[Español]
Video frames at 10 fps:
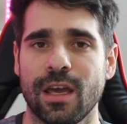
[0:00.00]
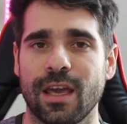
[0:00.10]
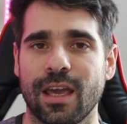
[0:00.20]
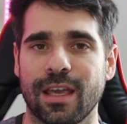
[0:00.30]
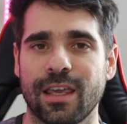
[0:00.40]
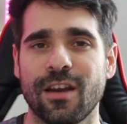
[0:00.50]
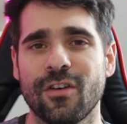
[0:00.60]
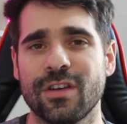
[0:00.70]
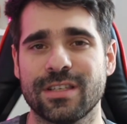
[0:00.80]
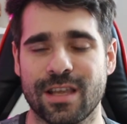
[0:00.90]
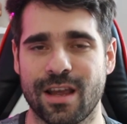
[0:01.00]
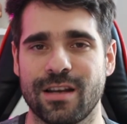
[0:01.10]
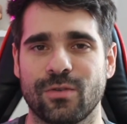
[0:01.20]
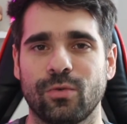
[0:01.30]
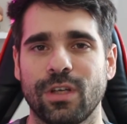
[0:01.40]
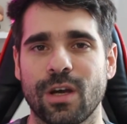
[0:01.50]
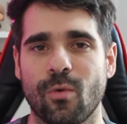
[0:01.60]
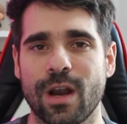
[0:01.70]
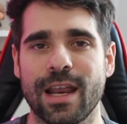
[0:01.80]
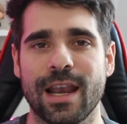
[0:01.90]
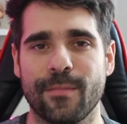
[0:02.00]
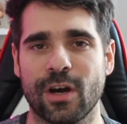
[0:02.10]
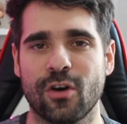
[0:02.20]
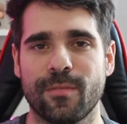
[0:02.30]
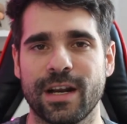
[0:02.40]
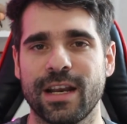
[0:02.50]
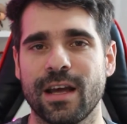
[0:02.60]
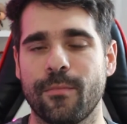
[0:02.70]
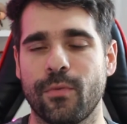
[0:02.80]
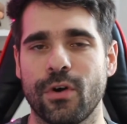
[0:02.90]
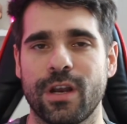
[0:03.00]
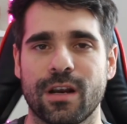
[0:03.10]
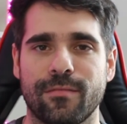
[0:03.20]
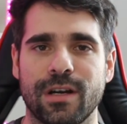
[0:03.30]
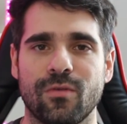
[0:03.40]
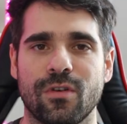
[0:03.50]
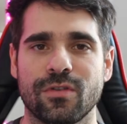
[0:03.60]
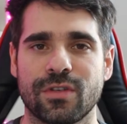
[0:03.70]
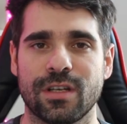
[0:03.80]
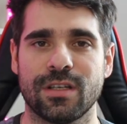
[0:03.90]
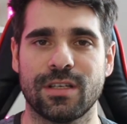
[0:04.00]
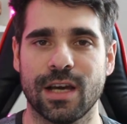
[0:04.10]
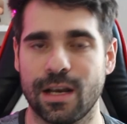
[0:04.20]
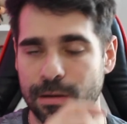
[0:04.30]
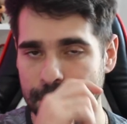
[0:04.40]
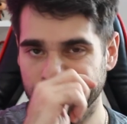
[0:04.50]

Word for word: eh, quiero enseñarles a ustedes cuál es la mejor manera de poder armar un 11 inicial